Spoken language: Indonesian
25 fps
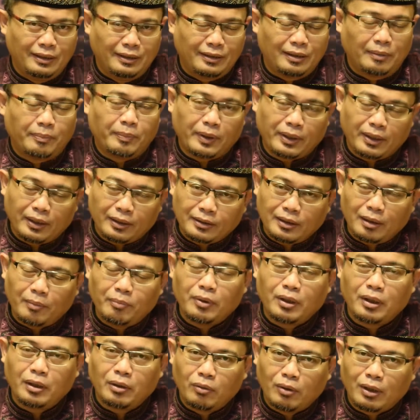tapi kita
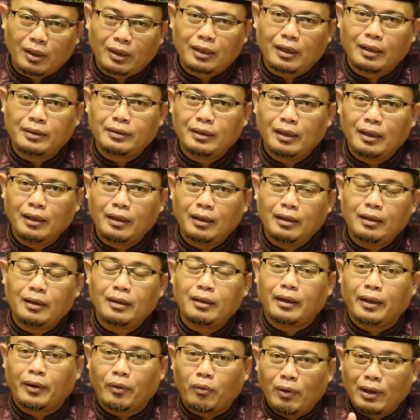mengeluarkannya
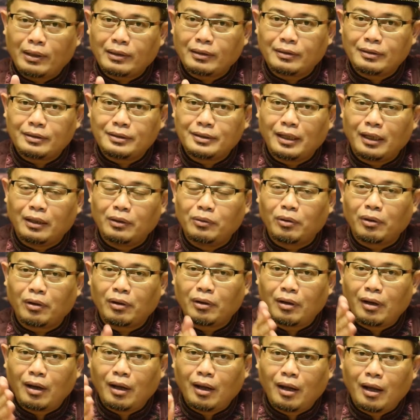lewat
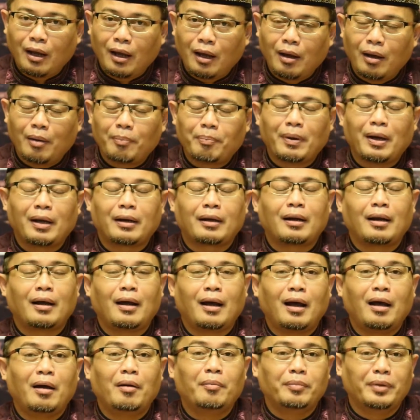jalur para
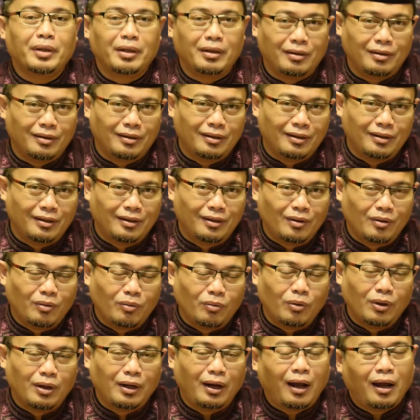amil,
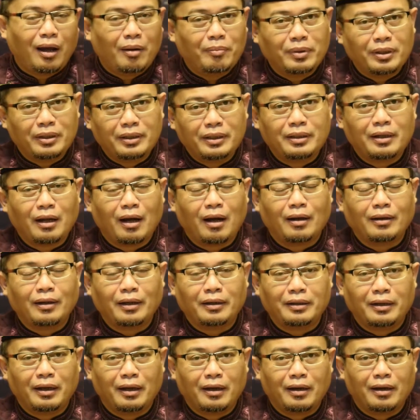wal amilina
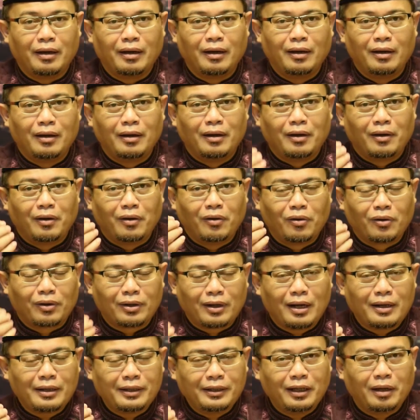alaiha.
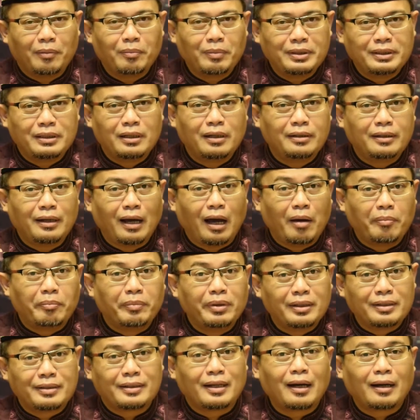Orang yang menjadi
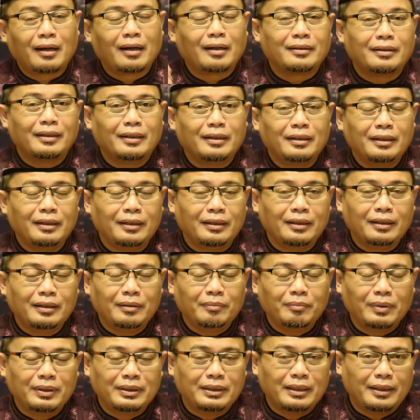amil zakat ini
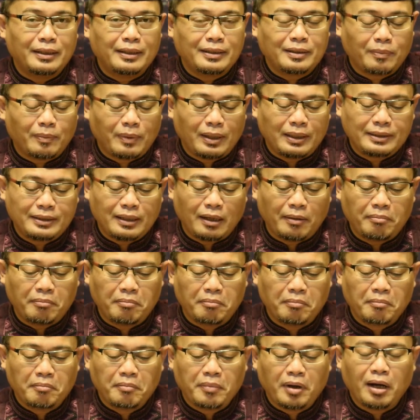menjadi
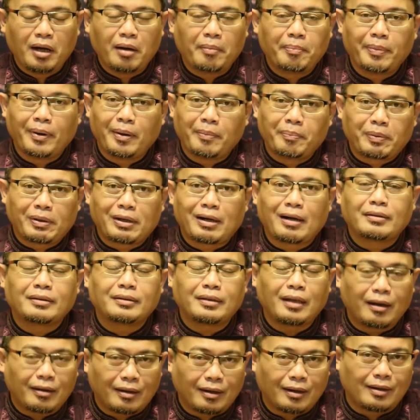semacam apa
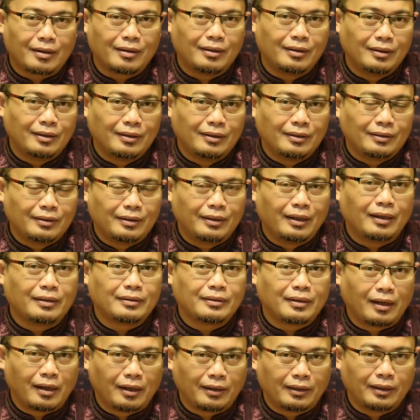perantara di
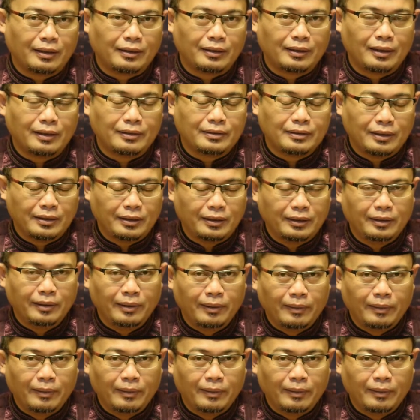antara kita. Jadi